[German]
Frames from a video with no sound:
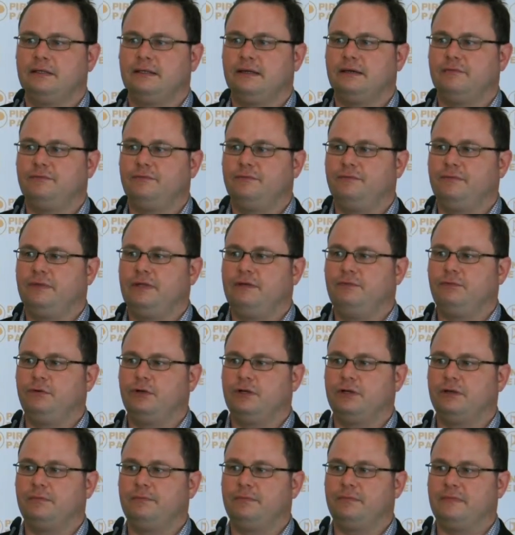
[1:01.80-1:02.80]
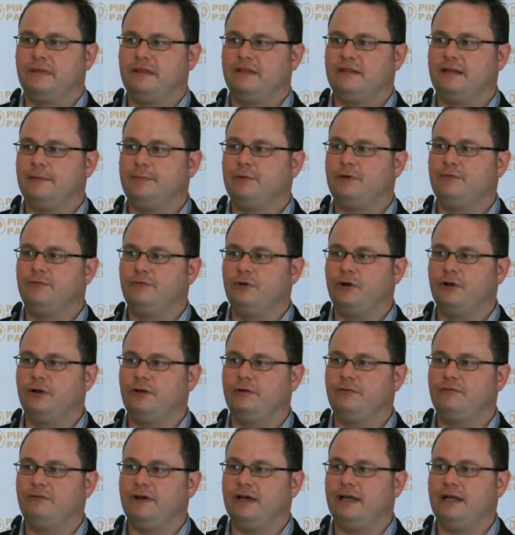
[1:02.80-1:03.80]
da, die wurde deshalb
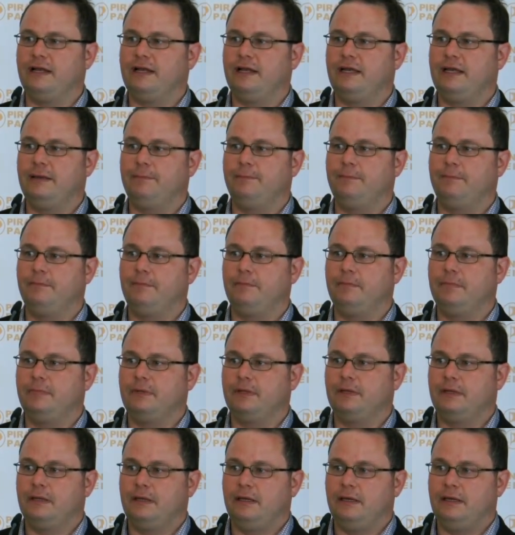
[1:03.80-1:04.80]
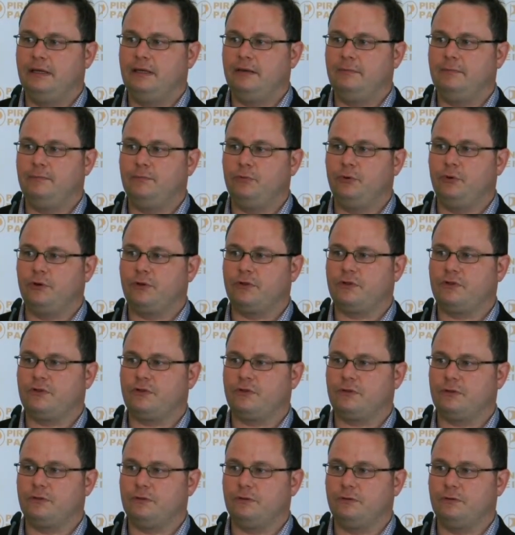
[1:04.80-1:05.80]
gewonnen, weil eben Hindenburgs
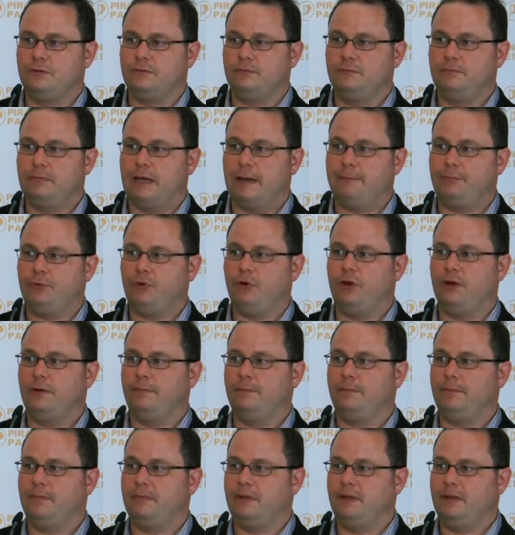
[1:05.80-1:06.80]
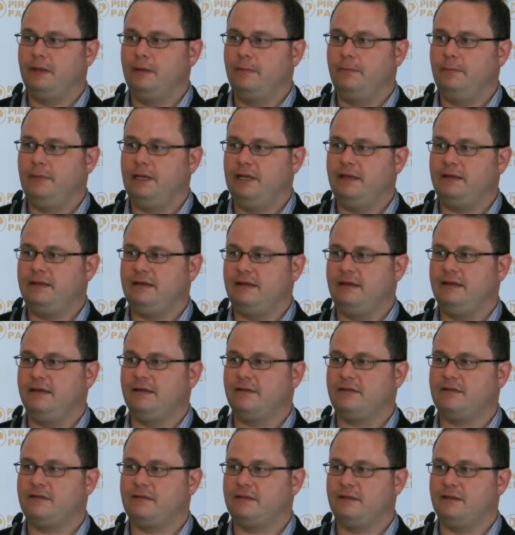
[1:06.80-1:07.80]
äh,
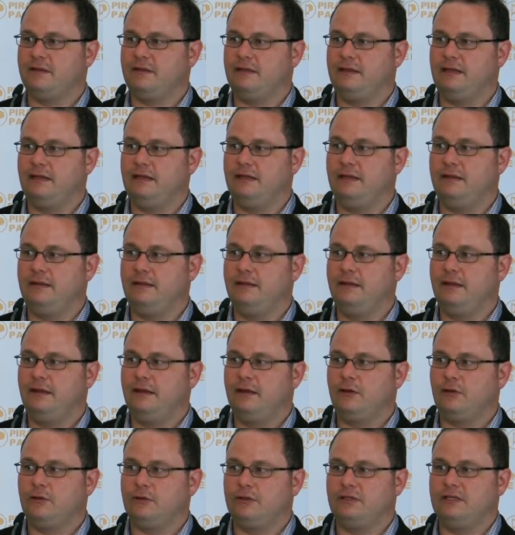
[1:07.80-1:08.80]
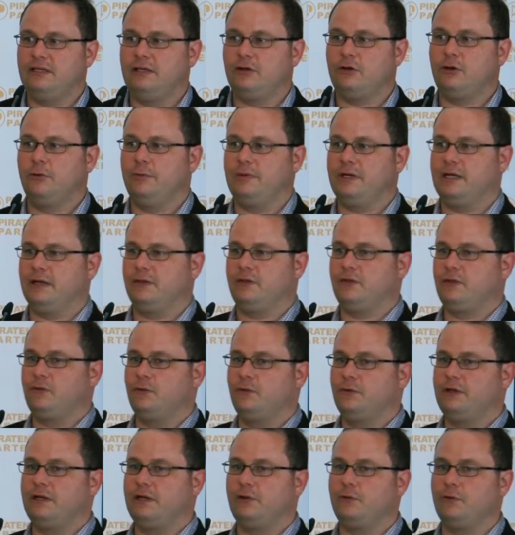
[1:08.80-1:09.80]
Abhörmilitärs die
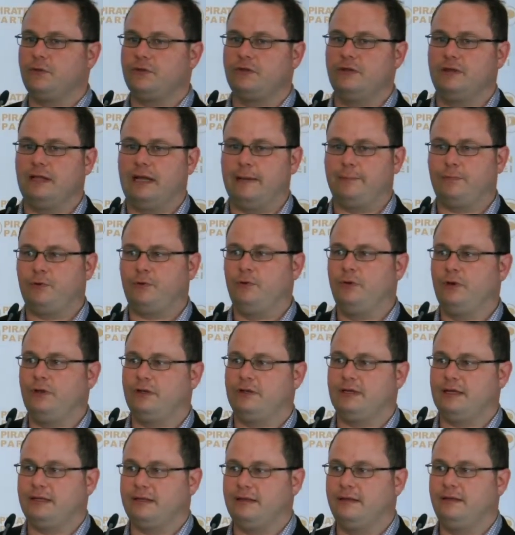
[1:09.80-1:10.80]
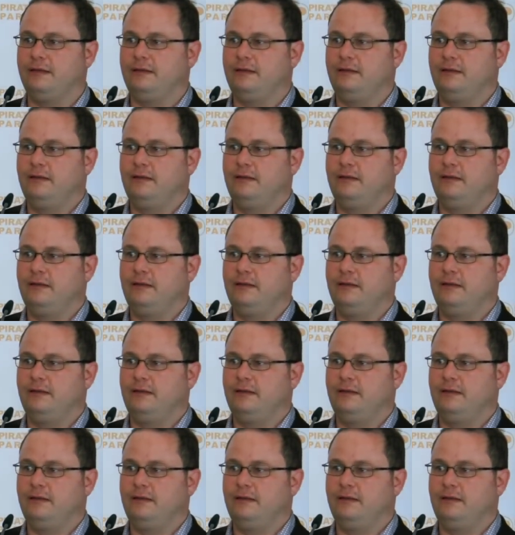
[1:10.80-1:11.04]
Telekommunikation der Russen abgehört hatten.